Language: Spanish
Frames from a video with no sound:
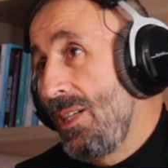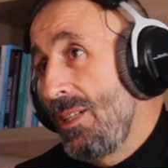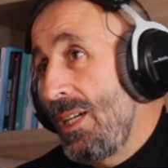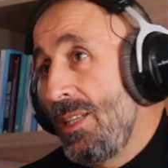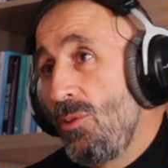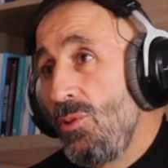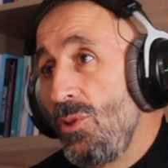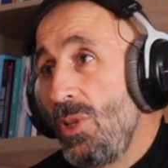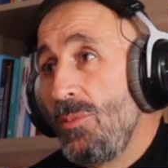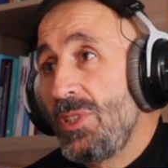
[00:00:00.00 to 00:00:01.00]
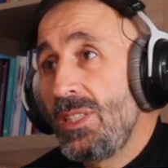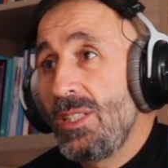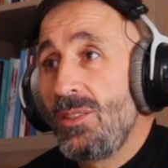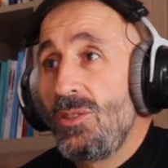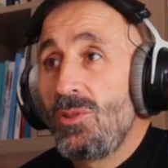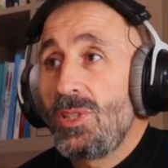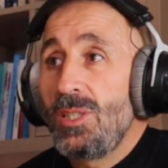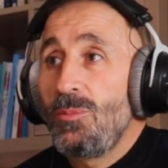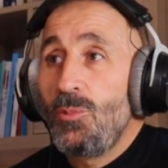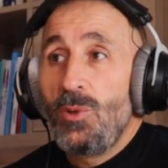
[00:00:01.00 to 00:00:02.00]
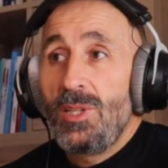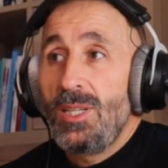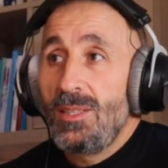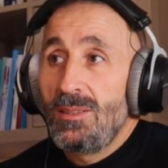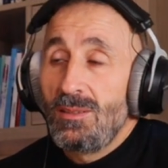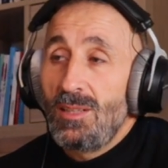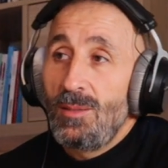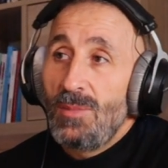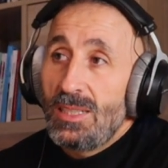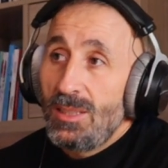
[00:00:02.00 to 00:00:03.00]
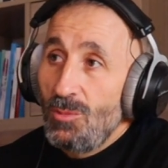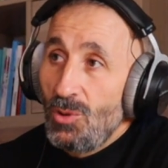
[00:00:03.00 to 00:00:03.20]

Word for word: cada uno en la medida de lo que pueda al máximo.